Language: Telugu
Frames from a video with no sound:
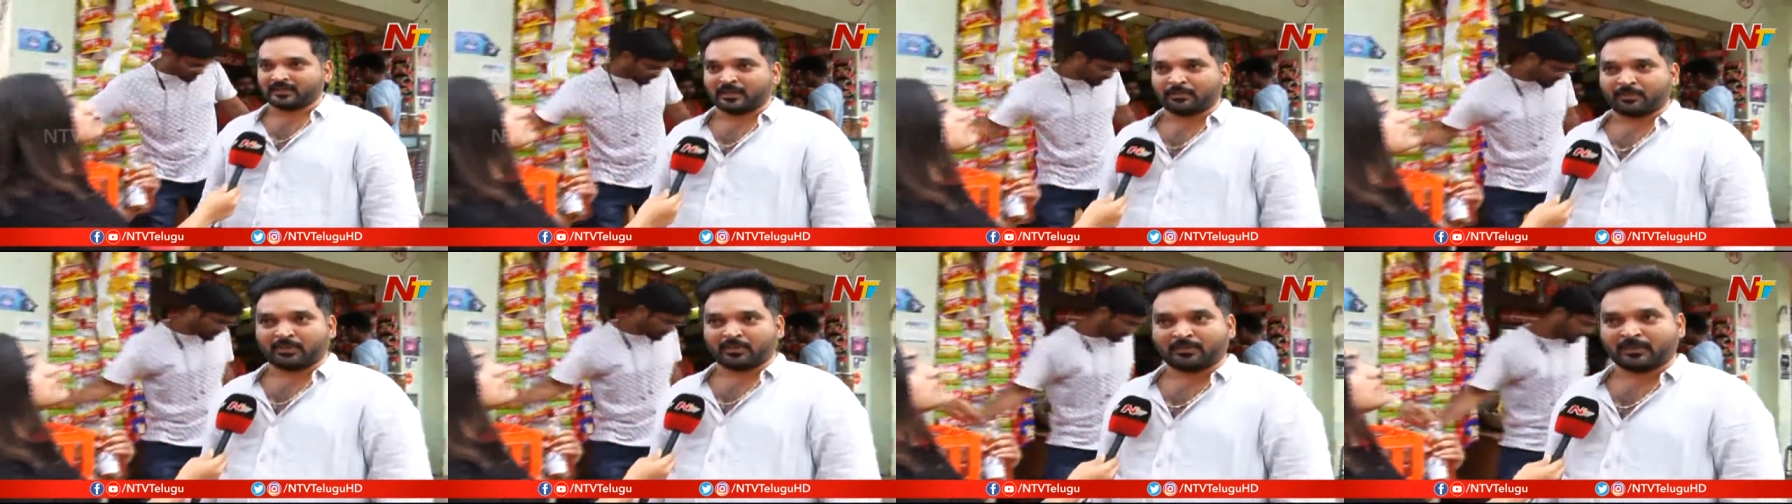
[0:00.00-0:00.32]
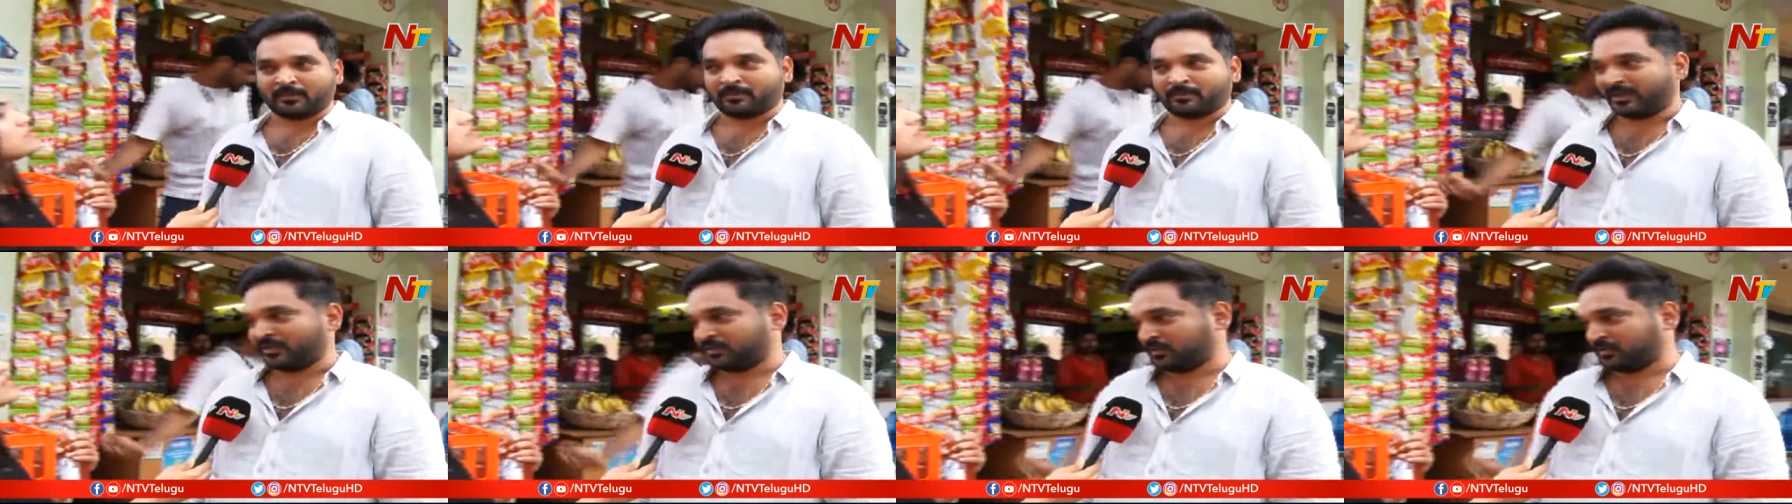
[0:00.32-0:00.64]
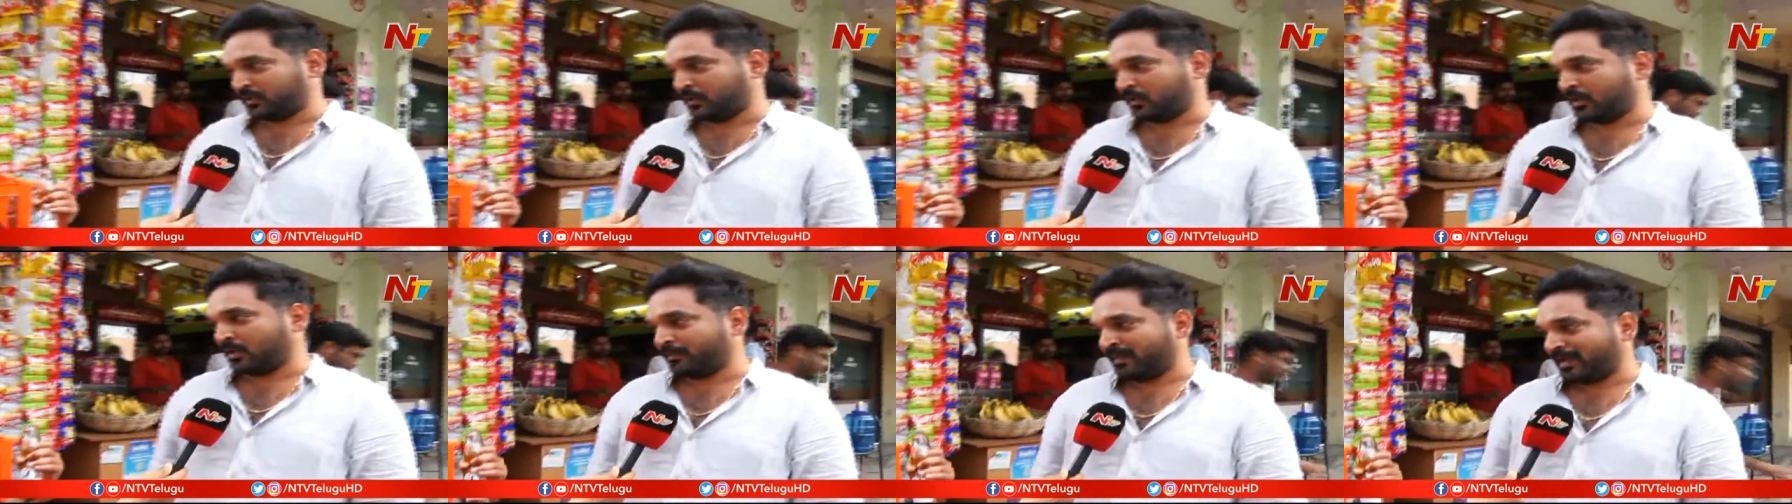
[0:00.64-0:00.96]
ఇప్పుడు మనం
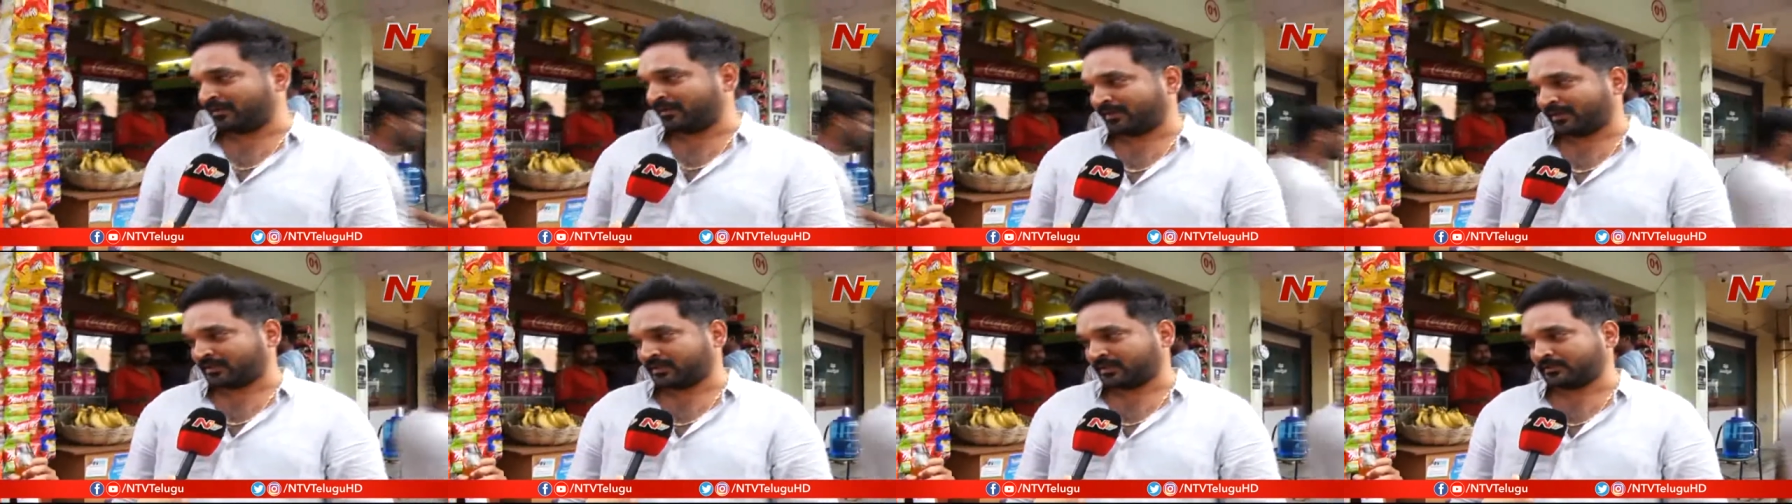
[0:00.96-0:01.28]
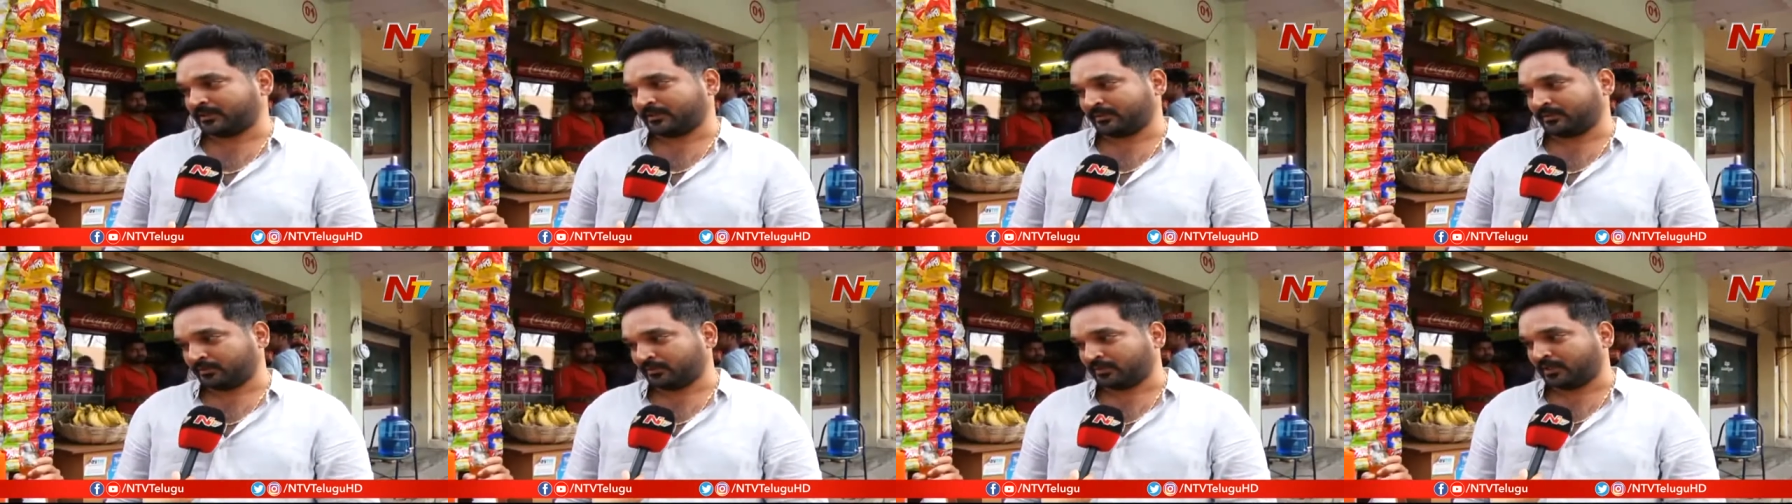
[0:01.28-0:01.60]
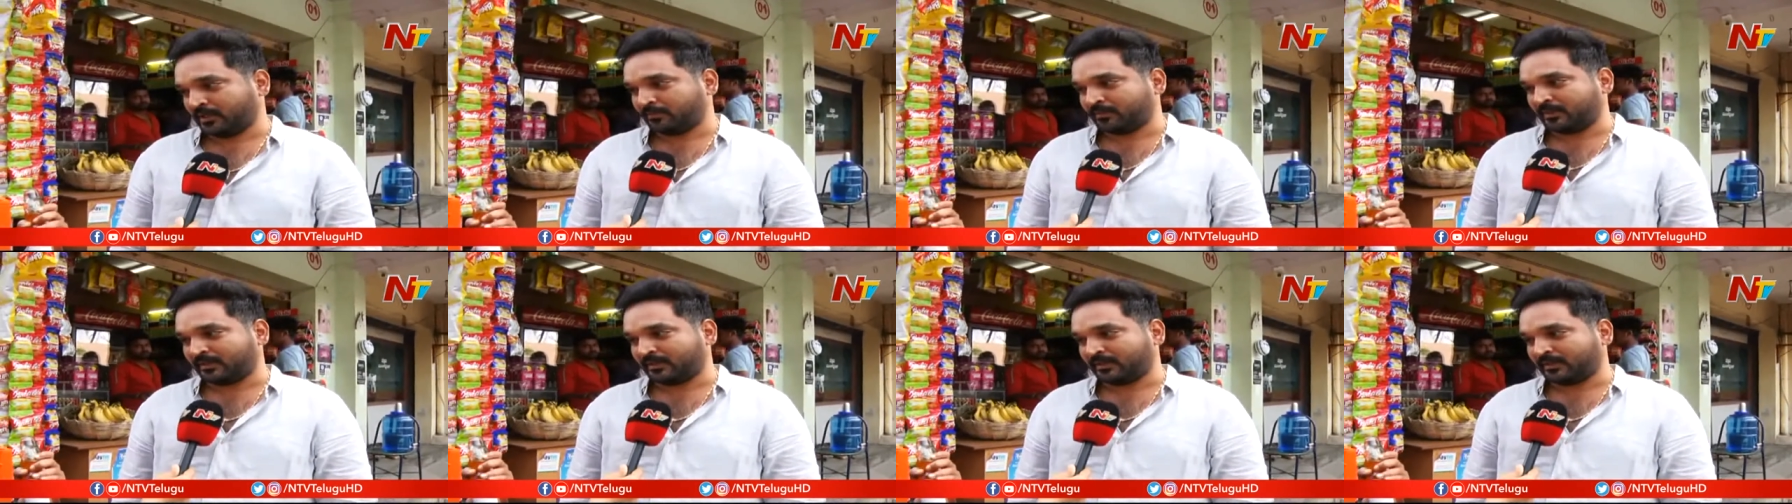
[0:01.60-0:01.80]
లో మ్యానుఫ్యాక్చర్ చేస్తున్నాం